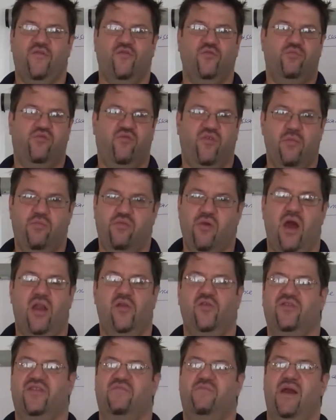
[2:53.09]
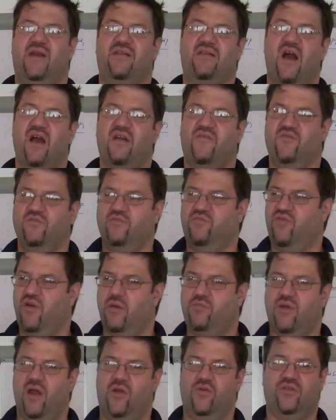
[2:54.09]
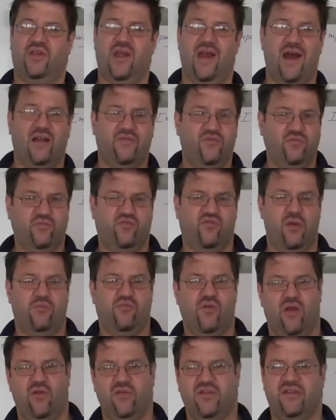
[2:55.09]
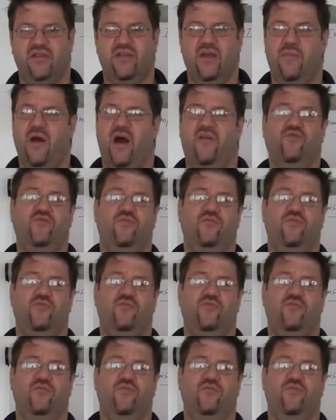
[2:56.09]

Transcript: Vous ne pouvez plus aller au spectacle, vous ne pouvez plus aller au théâtre, vous ne pouvez plus aller au cinéma,